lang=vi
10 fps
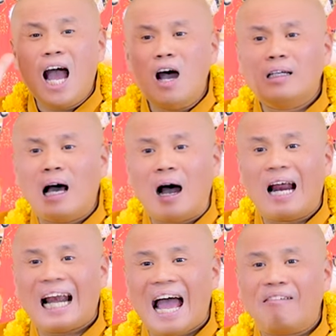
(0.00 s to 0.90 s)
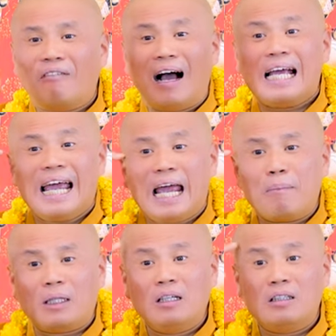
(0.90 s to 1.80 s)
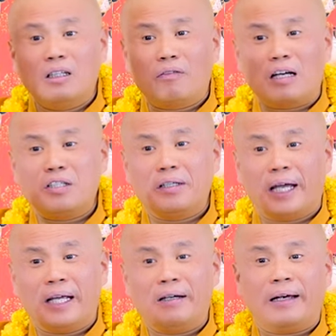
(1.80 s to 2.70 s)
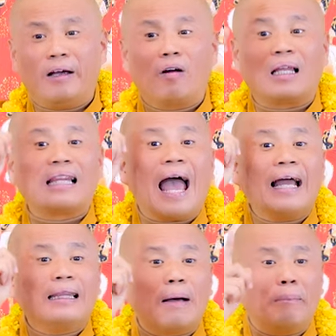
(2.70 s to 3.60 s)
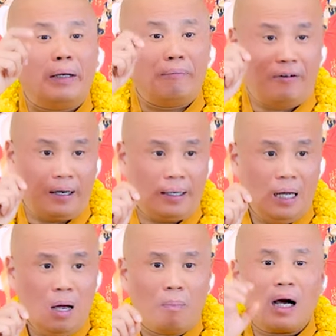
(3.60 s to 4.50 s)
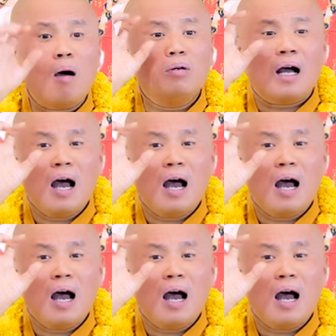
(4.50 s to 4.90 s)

hơi thở ra vẫn nghe mà tư tưởng vẫn suy nghĩ, người này gọi là tán tâm niệm Phật. Mà không có